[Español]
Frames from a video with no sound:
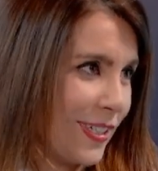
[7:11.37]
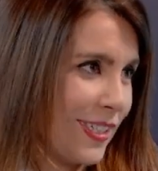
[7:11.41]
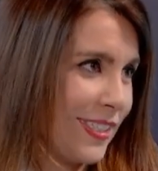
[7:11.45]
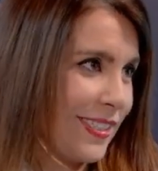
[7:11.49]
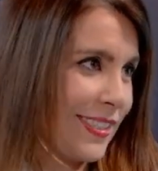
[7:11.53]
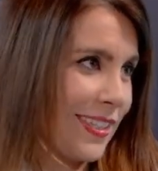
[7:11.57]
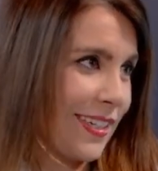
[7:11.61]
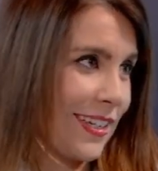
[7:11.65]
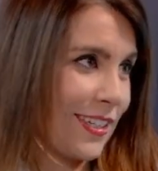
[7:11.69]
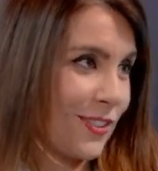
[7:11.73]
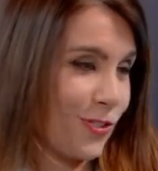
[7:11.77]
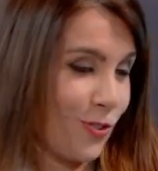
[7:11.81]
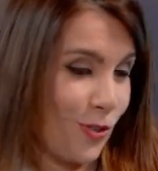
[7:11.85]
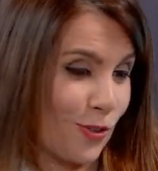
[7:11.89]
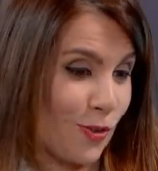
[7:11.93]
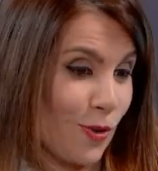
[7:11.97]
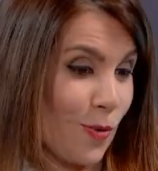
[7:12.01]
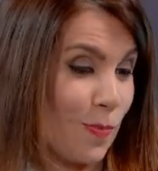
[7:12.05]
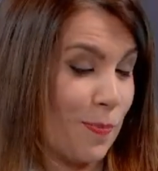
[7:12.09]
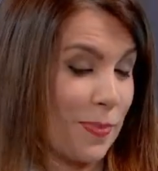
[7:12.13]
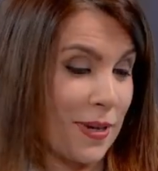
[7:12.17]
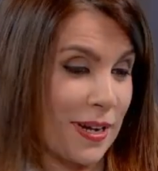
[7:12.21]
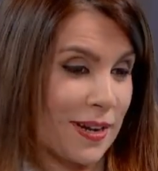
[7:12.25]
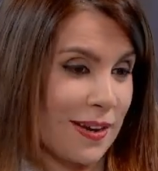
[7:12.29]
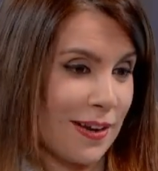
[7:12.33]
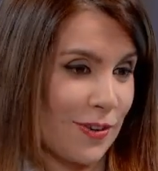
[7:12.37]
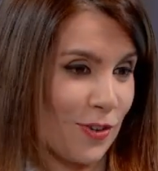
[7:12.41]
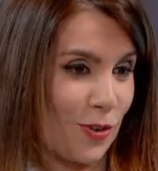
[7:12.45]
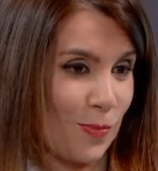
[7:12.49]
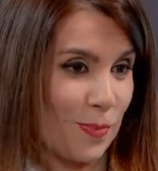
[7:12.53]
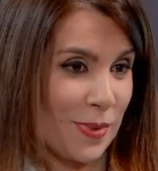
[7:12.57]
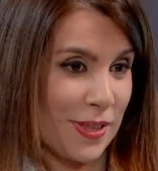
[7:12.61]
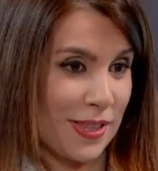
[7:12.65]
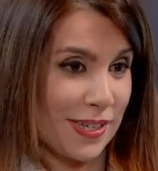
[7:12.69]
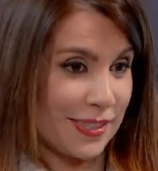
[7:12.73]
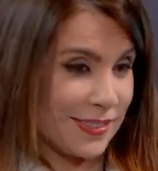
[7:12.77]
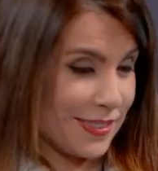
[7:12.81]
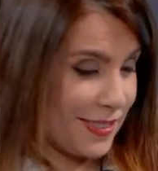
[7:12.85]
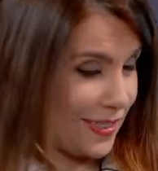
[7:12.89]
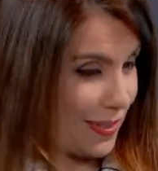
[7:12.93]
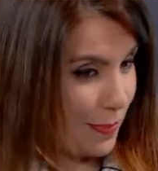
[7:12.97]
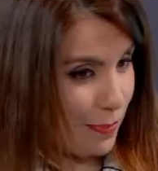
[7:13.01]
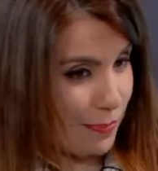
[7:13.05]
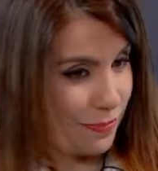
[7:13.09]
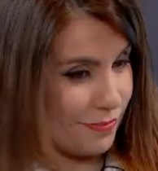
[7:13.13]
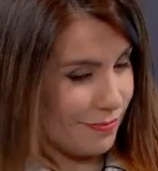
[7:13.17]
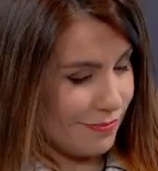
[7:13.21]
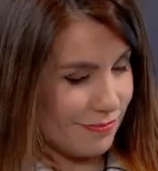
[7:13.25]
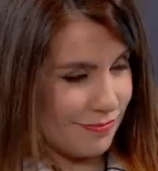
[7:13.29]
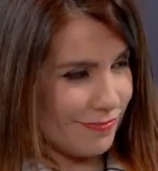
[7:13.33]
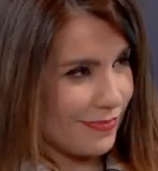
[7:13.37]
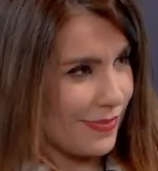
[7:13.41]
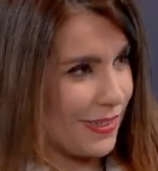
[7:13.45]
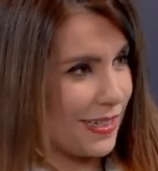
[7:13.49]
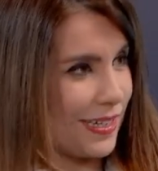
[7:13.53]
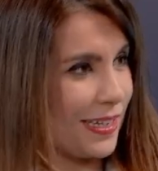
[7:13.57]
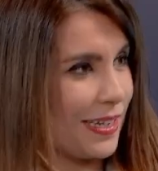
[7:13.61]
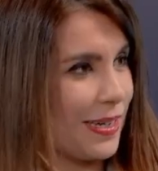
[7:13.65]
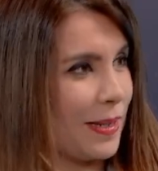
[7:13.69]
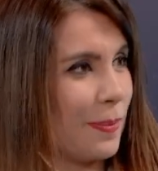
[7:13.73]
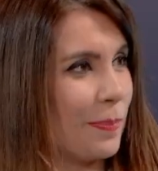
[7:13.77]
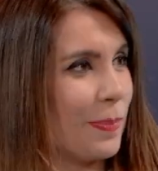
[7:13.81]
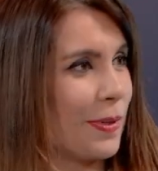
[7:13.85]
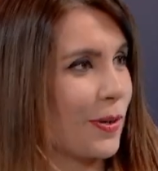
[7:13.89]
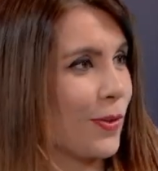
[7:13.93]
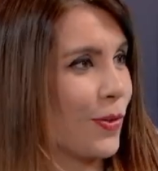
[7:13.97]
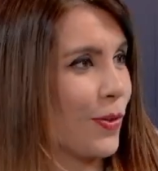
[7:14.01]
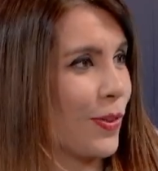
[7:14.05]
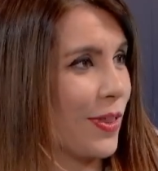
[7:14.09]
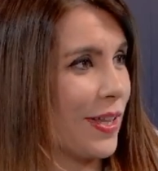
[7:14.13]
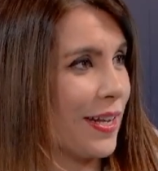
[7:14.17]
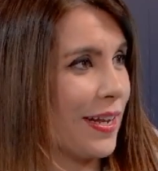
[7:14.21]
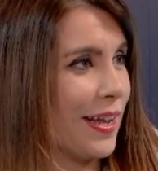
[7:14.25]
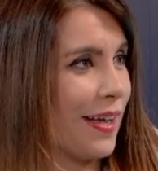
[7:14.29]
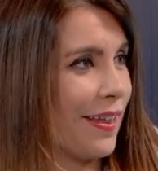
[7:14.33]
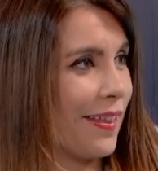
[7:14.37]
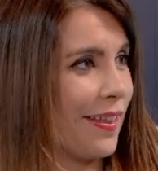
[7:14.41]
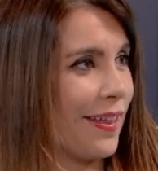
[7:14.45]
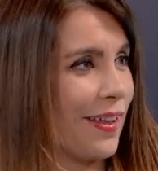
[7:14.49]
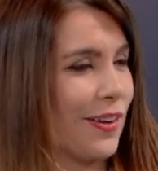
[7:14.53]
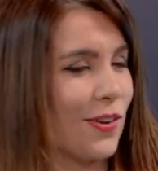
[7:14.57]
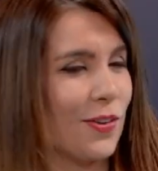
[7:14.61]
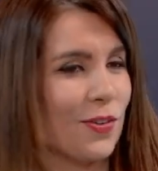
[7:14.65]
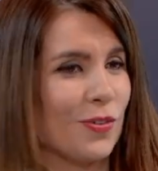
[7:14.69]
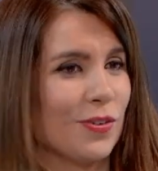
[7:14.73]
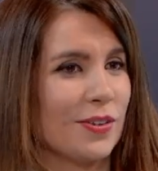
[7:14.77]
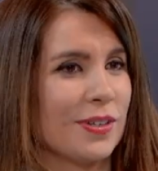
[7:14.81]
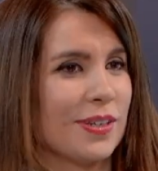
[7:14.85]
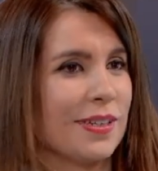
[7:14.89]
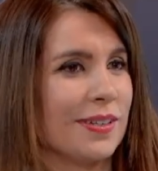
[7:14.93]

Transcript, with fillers: en este caso el comprar la comida así eh, precocinada, ¿no?